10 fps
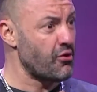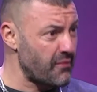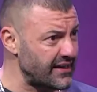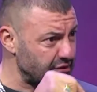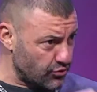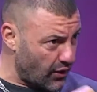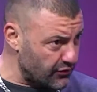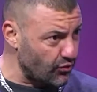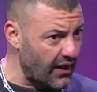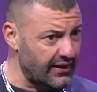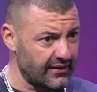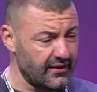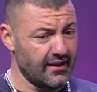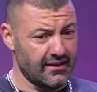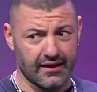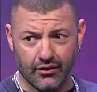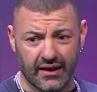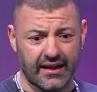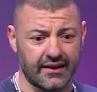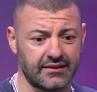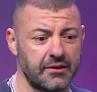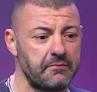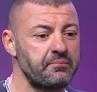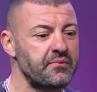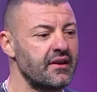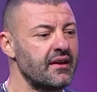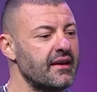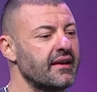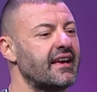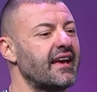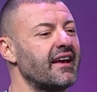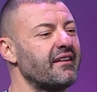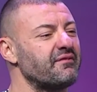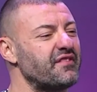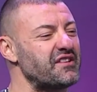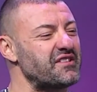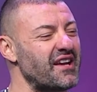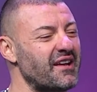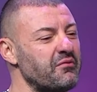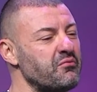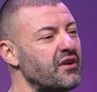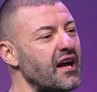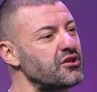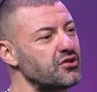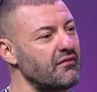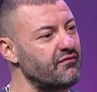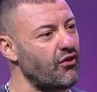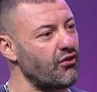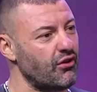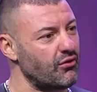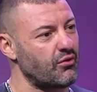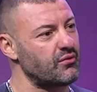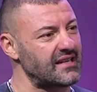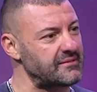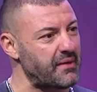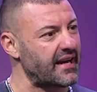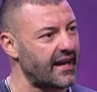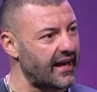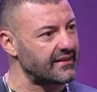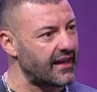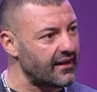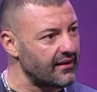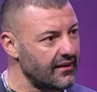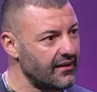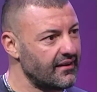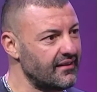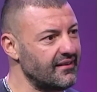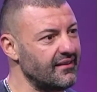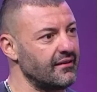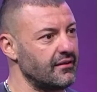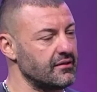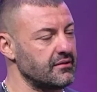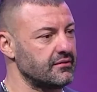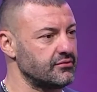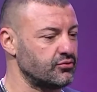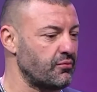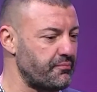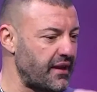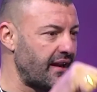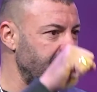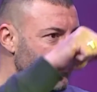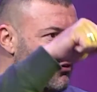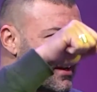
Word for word: il mio maestro attuale, Lello Aracri, che fece un calcio al volo con una spaccata eh, ruppe le